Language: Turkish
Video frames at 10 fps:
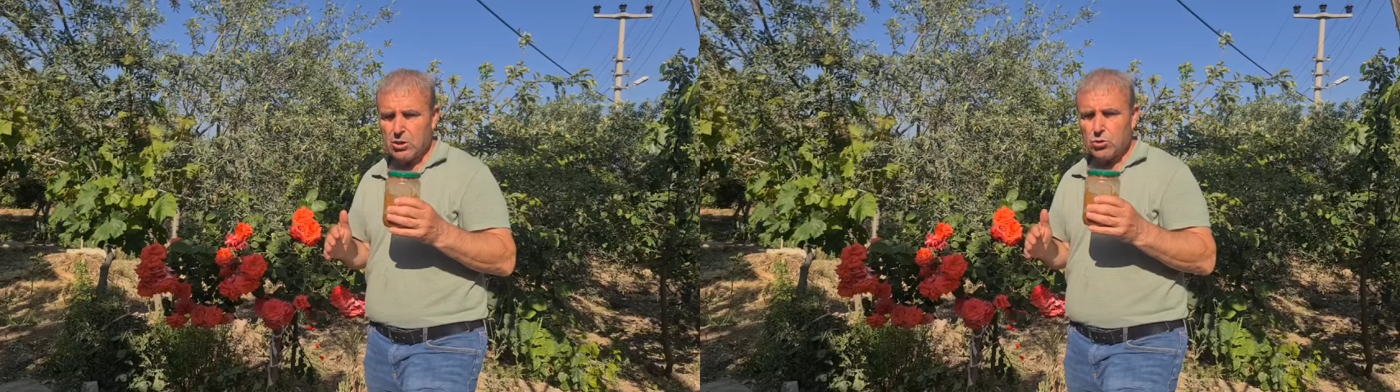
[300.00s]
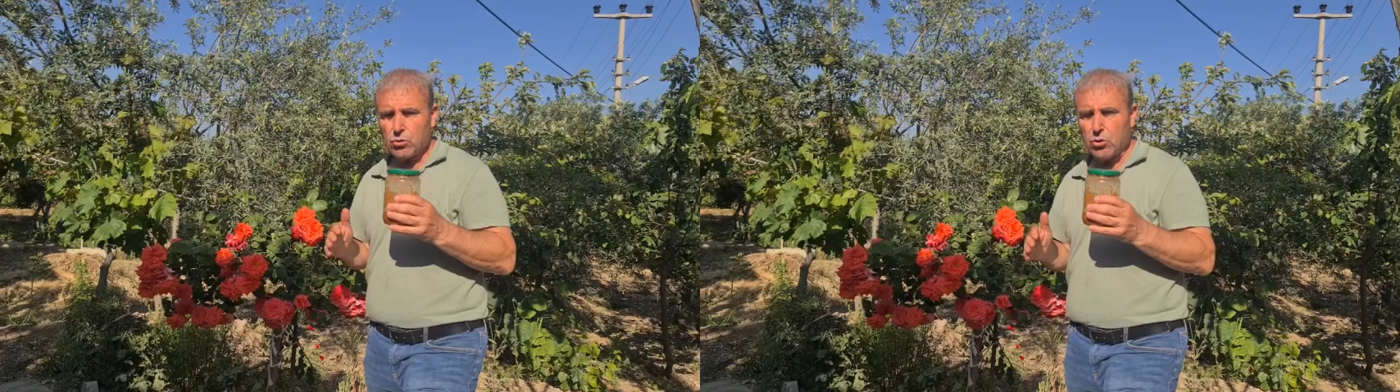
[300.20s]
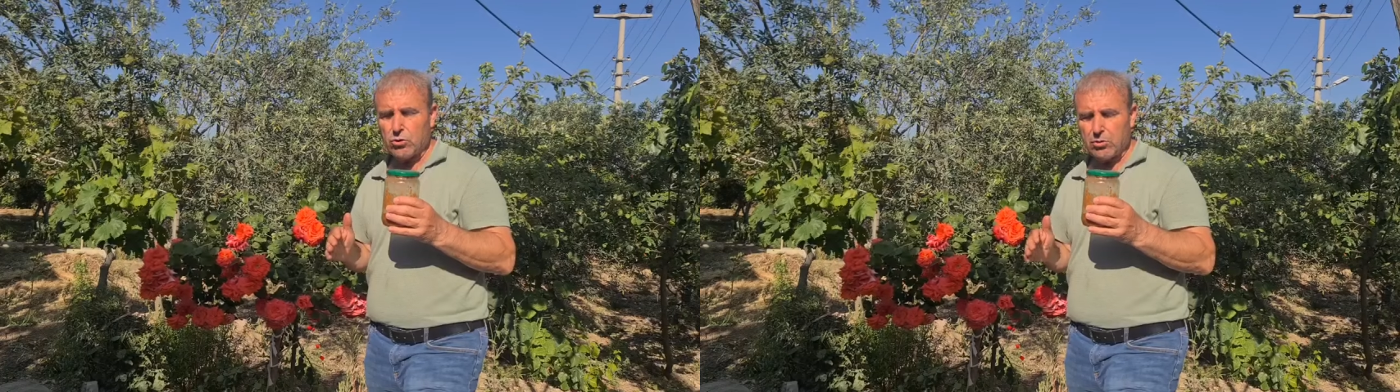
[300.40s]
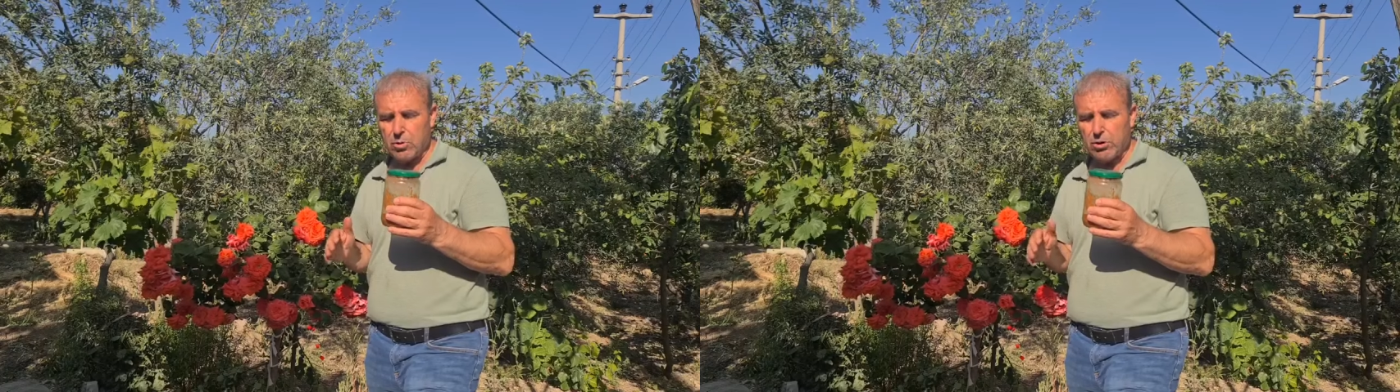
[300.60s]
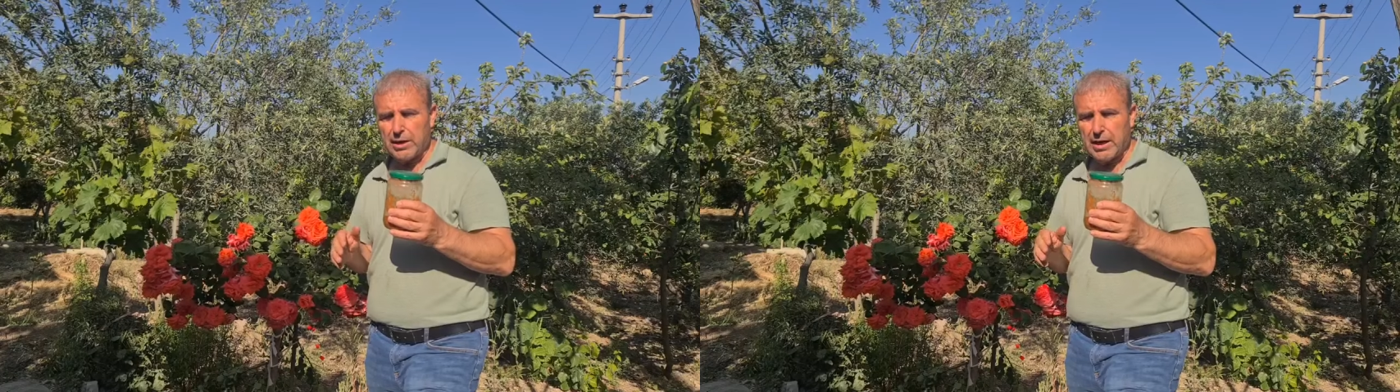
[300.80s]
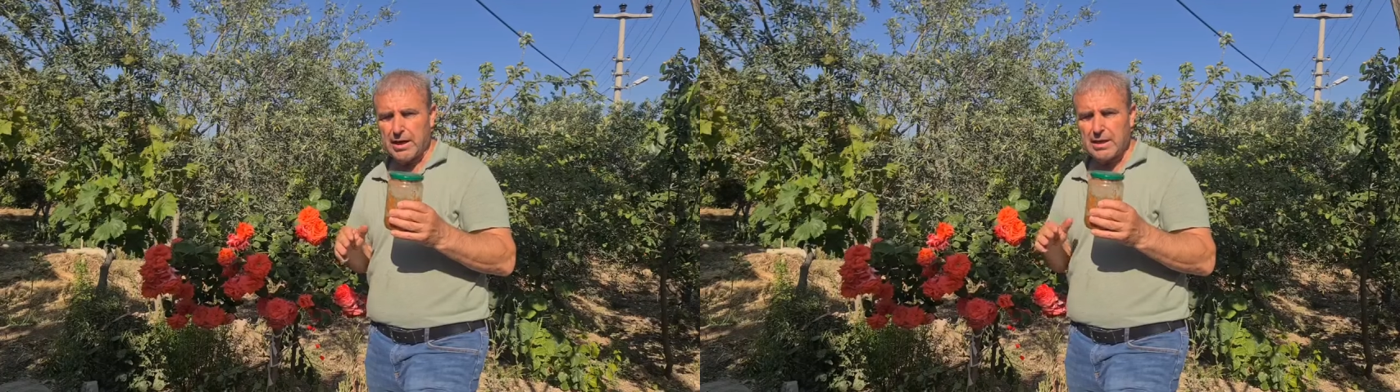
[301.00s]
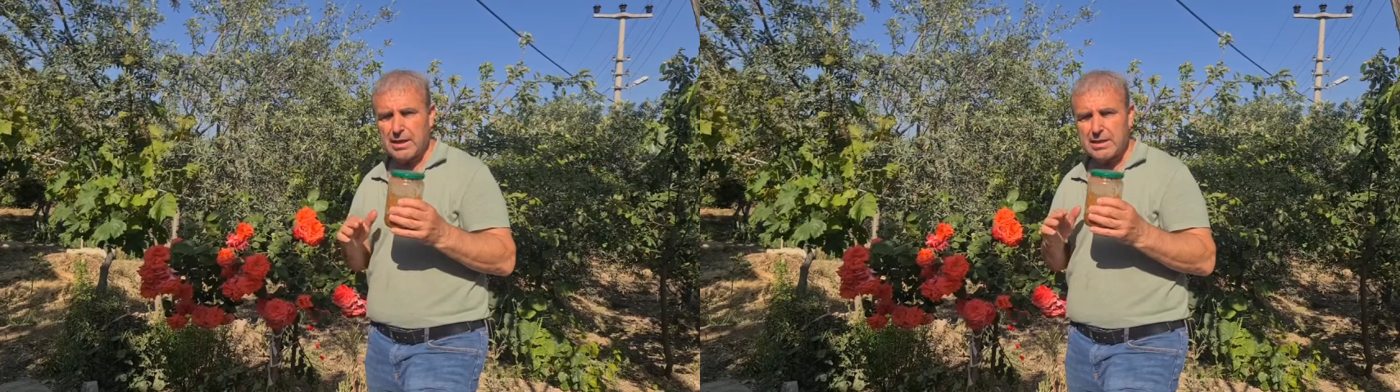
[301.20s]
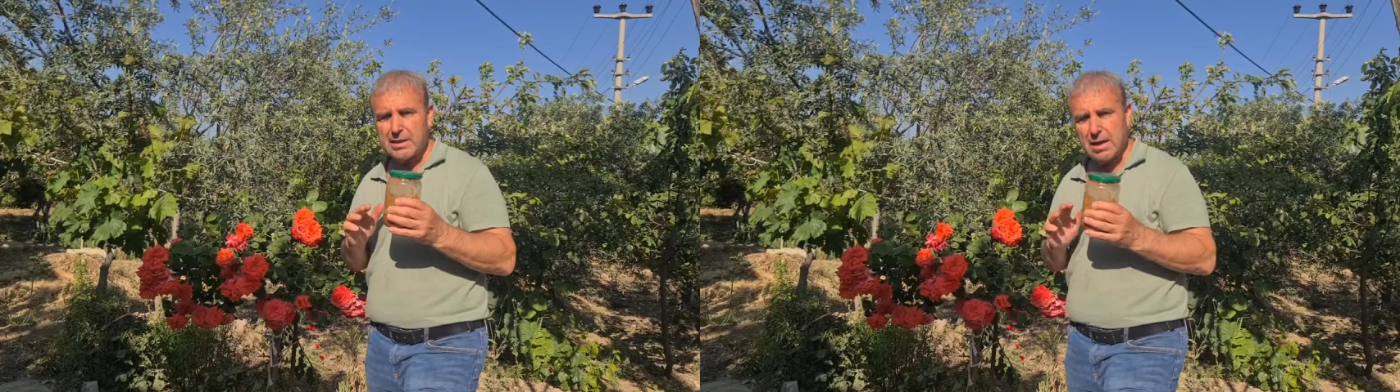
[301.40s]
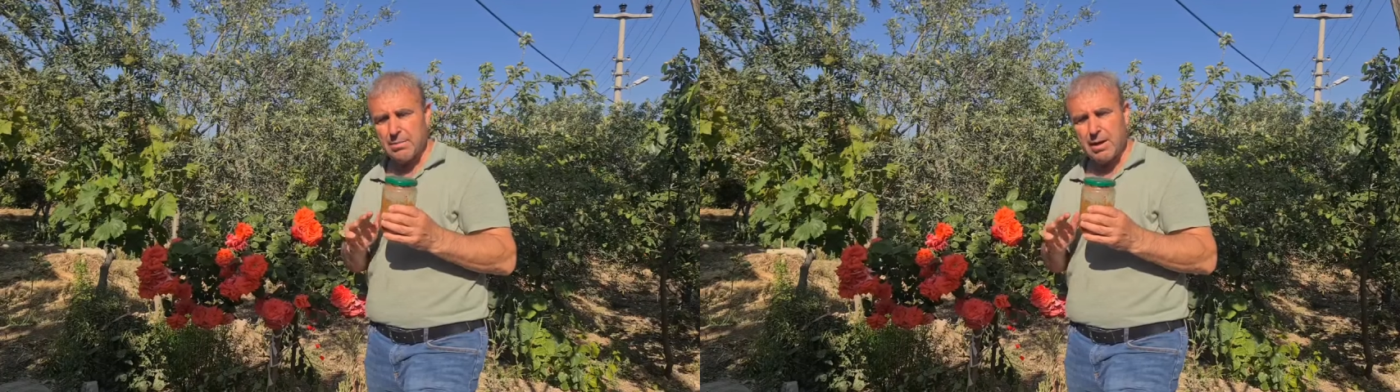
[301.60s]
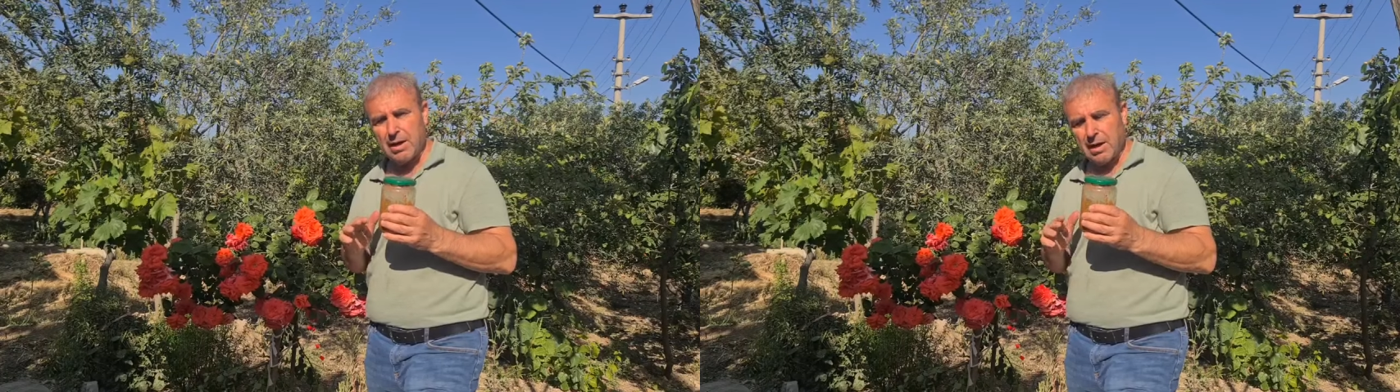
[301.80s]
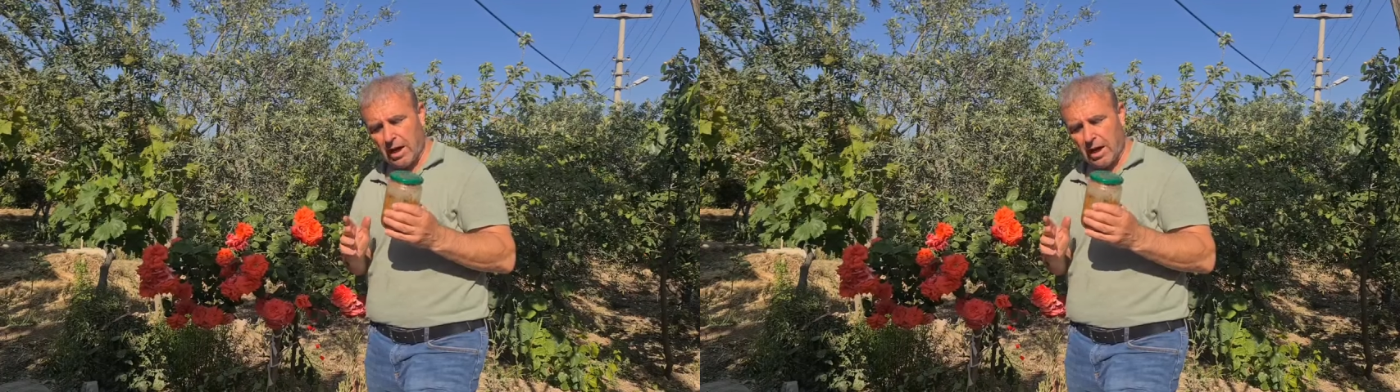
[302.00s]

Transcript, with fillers: Sorunlu bölgeye sabah,